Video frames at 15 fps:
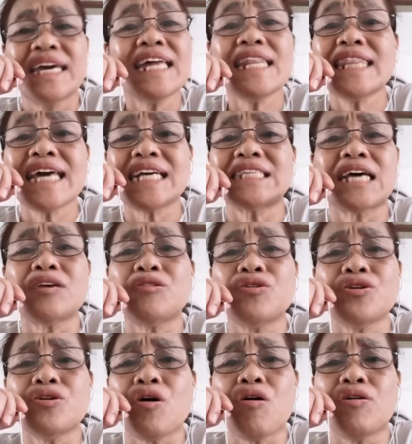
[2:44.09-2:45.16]
Hindi
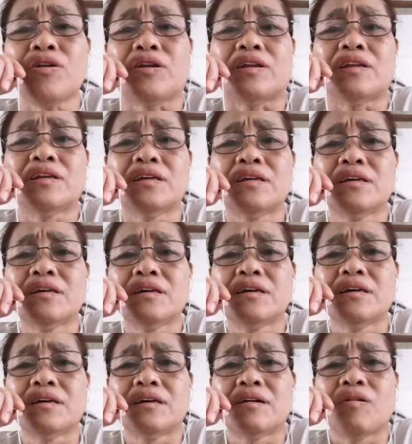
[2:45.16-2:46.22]
sa'yo yun.
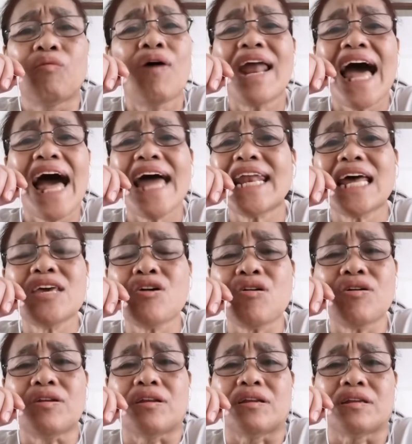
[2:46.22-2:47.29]
Wala na
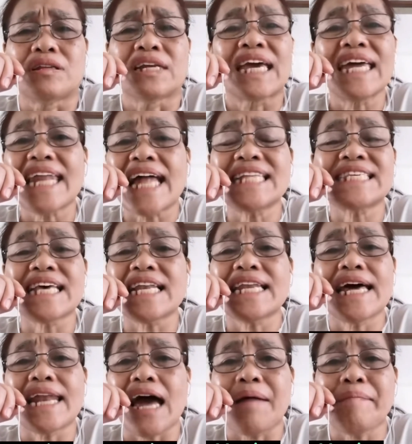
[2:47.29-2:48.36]
yun kinansel
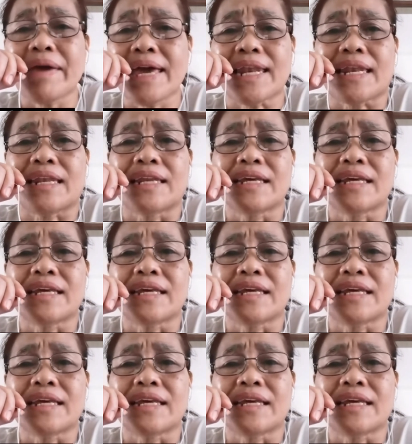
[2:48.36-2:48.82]
na namin.